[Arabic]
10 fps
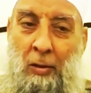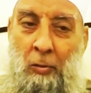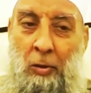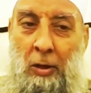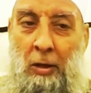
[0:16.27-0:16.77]

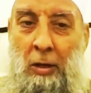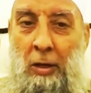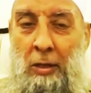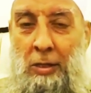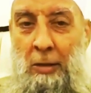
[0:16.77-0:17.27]

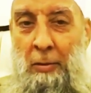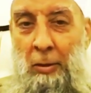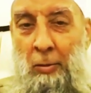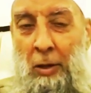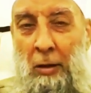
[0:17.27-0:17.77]

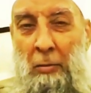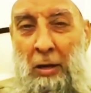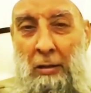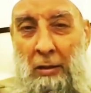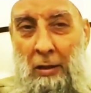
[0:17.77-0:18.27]
واستمعت إلى
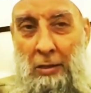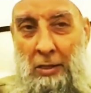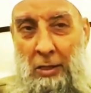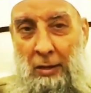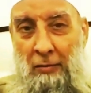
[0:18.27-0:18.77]
بعض
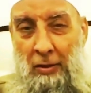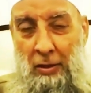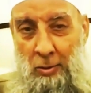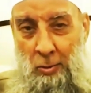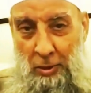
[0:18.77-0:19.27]
درسك في
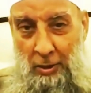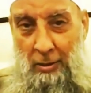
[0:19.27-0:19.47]
التجويد